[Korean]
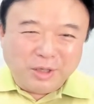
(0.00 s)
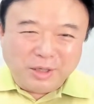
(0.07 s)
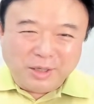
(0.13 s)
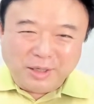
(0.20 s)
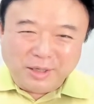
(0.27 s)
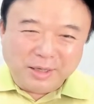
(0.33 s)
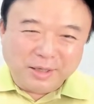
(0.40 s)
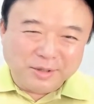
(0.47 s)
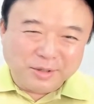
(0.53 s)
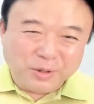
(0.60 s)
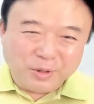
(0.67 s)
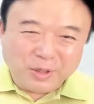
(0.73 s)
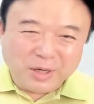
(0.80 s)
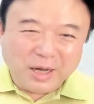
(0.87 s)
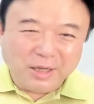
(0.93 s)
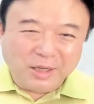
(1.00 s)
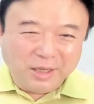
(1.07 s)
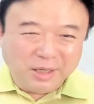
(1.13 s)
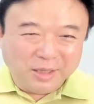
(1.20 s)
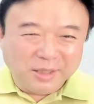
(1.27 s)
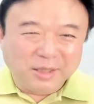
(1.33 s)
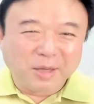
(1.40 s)
에서 강의
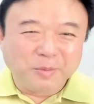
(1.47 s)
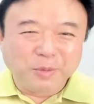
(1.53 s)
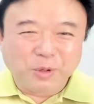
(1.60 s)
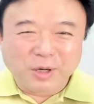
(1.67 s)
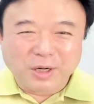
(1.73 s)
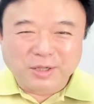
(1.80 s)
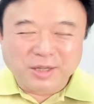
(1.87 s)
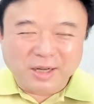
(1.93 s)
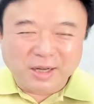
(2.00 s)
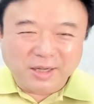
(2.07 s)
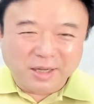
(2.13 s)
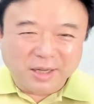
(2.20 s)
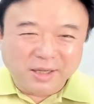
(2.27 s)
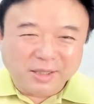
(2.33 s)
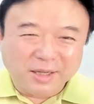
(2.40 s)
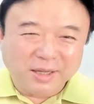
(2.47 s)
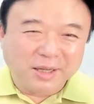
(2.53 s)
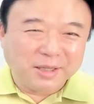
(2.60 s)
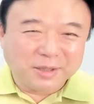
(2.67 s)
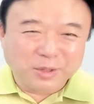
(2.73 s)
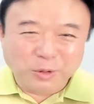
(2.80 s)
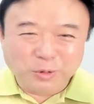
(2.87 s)
대표 강사 강의할 때
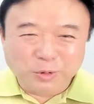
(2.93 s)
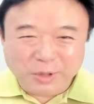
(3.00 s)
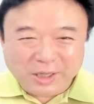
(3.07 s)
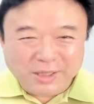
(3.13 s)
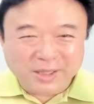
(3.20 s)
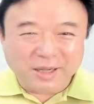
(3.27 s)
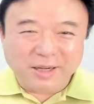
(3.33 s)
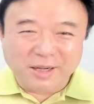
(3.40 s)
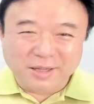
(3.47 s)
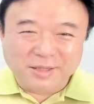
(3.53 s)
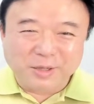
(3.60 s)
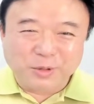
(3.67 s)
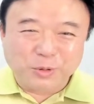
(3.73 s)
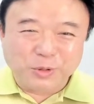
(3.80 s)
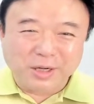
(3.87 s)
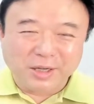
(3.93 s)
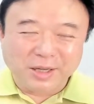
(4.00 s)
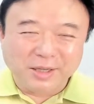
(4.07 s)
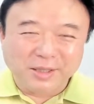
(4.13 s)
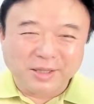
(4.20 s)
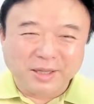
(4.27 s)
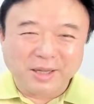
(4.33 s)
전국 일타 강사로
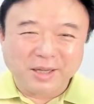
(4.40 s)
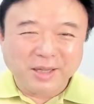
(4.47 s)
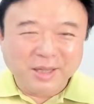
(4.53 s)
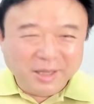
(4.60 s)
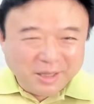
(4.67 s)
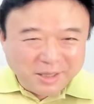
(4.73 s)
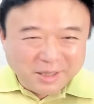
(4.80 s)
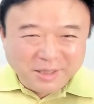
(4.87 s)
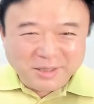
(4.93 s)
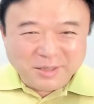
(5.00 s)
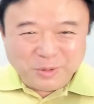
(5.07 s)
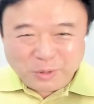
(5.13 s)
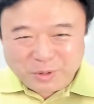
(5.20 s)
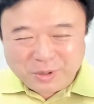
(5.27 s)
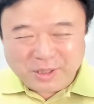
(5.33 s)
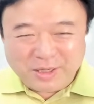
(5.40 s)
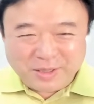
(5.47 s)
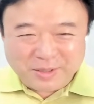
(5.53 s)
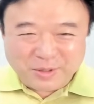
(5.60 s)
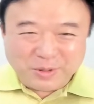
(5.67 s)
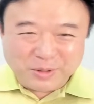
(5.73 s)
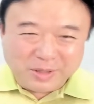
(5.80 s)
강의할 때 힐튼
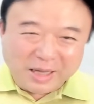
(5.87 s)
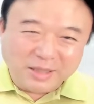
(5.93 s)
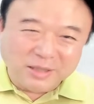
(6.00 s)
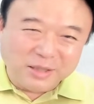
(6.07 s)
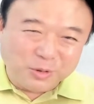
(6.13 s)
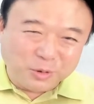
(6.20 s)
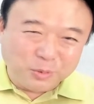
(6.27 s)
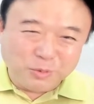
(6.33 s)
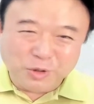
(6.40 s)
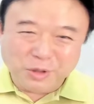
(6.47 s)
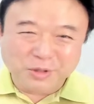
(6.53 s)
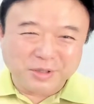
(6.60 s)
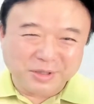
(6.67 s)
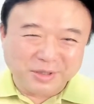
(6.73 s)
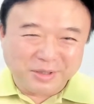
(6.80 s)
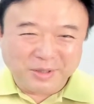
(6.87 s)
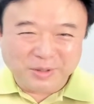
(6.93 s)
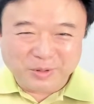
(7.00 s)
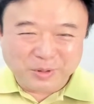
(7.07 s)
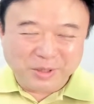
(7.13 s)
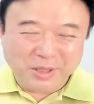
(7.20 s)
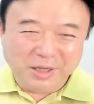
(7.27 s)
호텔에서 낮에 좀 쉬었거든요.
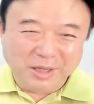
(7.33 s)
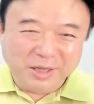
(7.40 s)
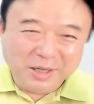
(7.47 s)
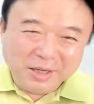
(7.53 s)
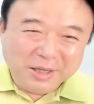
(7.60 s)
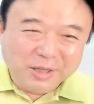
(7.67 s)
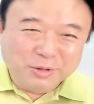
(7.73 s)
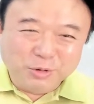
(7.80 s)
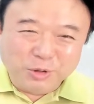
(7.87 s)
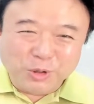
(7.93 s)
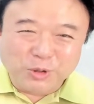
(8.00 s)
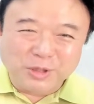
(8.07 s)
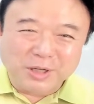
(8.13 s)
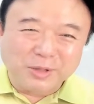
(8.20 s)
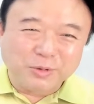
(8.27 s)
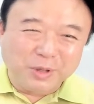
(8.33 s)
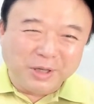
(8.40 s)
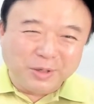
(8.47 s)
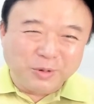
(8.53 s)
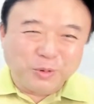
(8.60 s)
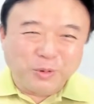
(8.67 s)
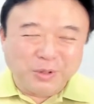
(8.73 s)
거기 수영장도
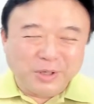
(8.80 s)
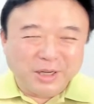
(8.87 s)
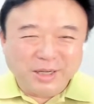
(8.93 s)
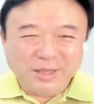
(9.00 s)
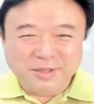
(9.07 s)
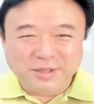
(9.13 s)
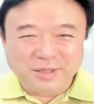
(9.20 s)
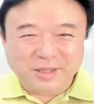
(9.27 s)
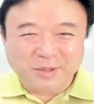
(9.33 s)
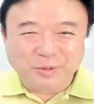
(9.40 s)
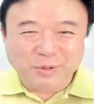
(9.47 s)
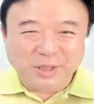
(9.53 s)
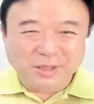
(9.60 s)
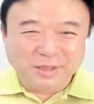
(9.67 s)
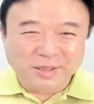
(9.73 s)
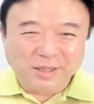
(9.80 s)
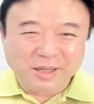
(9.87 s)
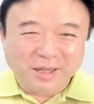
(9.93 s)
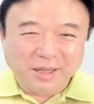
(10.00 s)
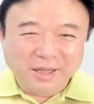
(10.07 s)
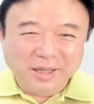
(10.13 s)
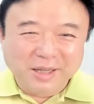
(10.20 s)
있고 헬스장도 있는데
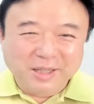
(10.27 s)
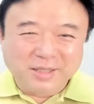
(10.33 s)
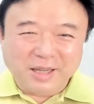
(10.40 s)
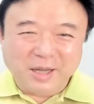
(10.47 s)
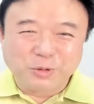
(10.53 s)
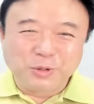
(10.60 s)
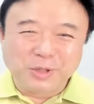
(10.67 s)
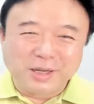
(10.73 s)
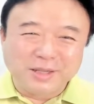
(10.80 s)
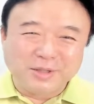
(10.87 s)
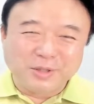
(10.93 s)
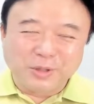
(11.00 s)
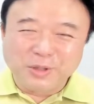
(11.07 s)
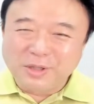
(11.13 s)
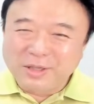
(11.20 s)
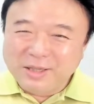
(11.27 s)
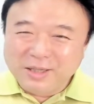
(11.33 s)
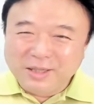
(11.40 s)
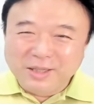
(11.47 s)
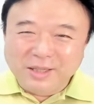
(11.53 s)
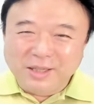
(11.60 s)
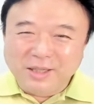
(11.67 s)
사우나에서
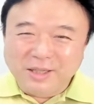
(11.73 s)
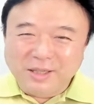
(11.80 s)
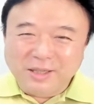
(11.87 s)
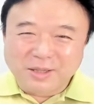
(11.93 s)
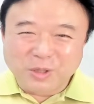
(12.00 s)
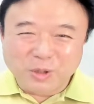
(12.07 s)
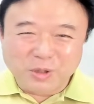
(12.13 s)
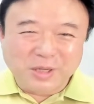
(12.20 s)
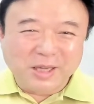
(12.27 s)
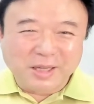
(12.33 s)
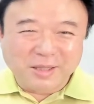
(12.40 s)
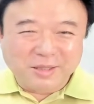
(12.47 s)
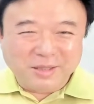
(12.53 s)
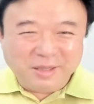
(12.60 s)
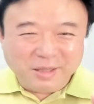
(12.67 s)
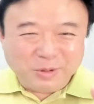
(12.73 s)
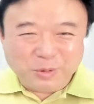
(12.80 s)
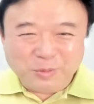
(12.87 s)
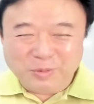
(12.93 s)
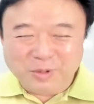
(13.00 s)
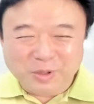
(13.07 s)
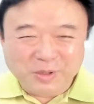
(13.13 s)
이 터키 애들이
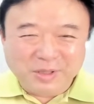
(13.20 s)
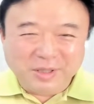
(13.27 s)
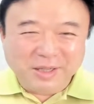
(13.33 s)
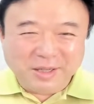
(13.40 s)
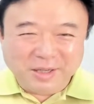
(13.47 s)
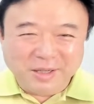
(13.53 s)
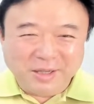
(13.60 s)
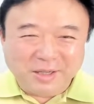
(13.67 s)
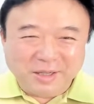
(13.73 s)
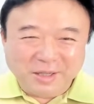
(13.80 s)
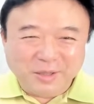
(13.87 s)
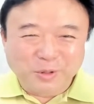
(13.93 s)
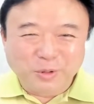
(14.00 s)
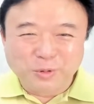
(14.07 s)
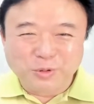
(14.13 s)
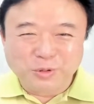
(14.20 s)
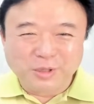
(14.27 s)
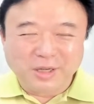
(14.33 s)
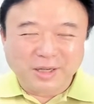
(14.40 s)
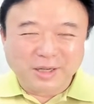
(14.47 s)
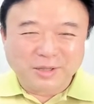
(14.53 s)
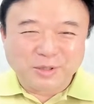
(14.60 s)
좀 떠드니까
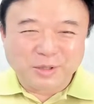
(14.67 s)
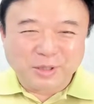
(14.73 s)
교수님께서